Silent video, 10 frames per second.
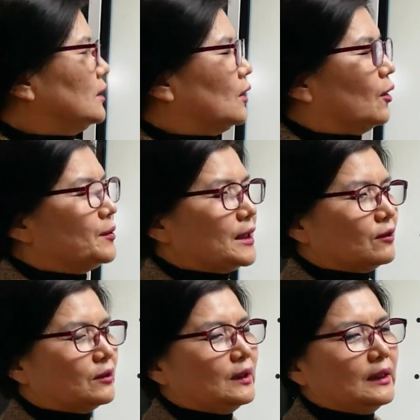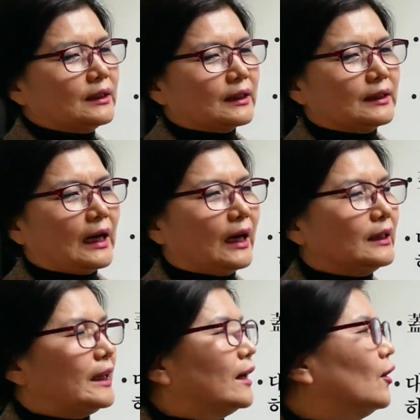이제 없애고, 그러니까
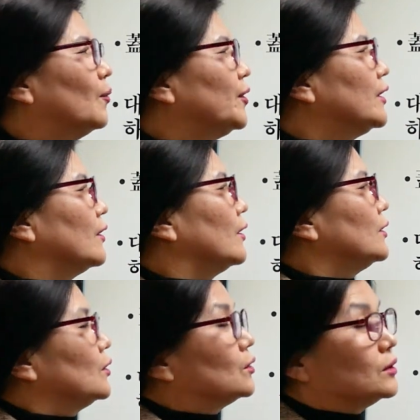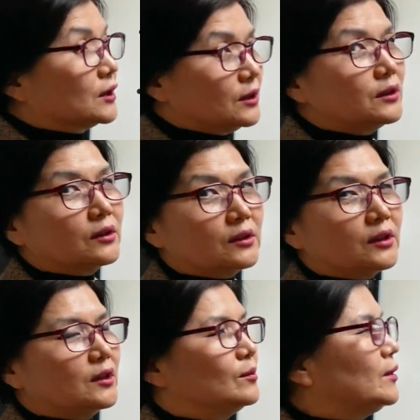나, 내가 없는 것,
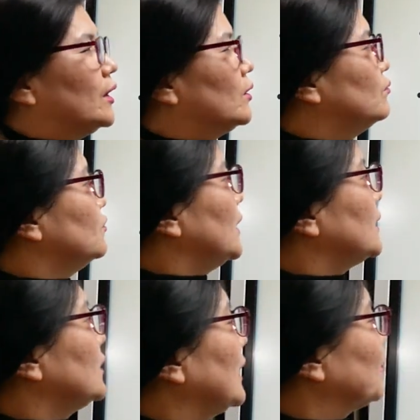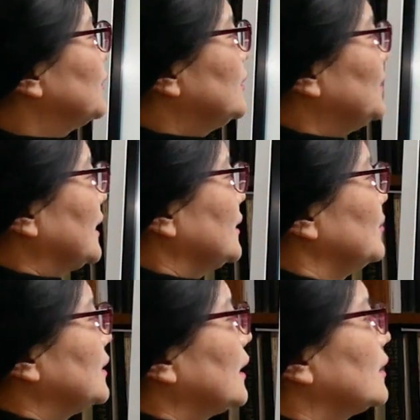긍정적인 의미예요. 무아는 나쁜 의미
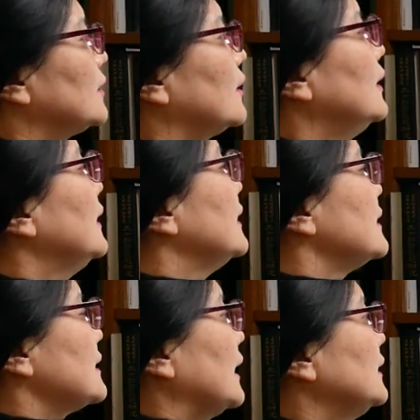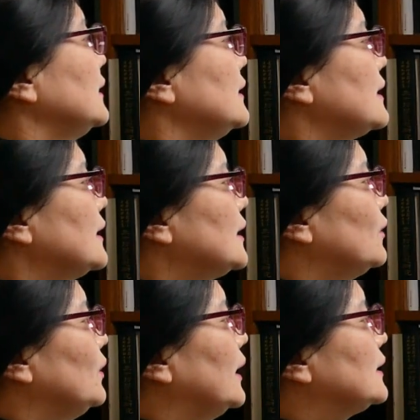아닙니다. 그래서 자신을
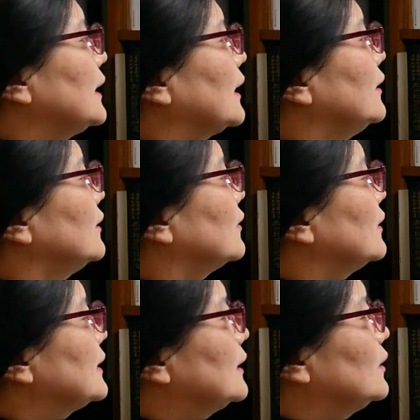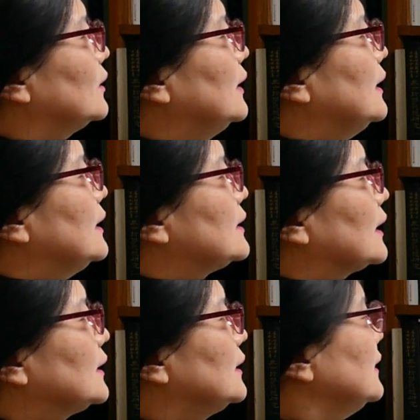사사로이 하지 않는 것, 사사,
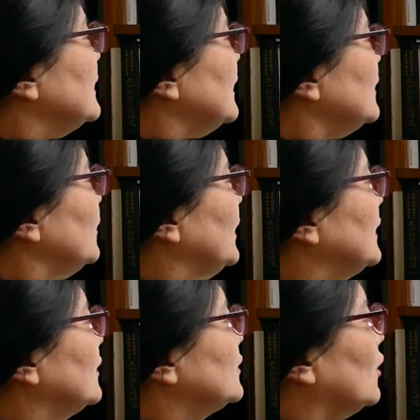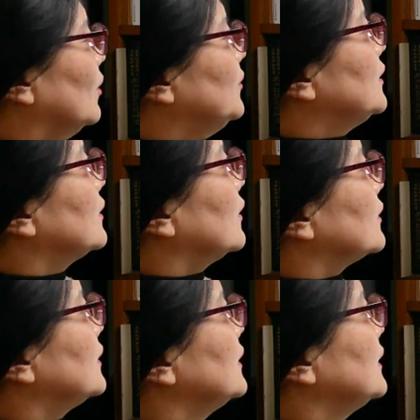자신을 사사로이 하는 것이 없는
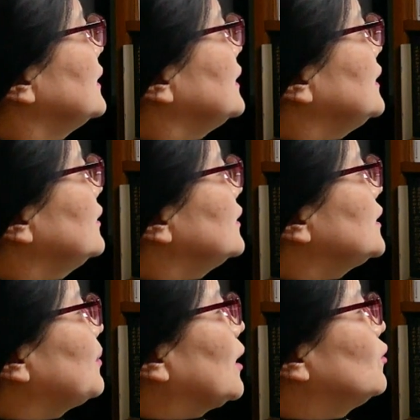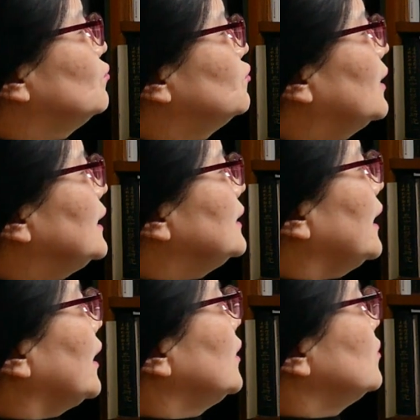것. 이것이 바로 무아인데,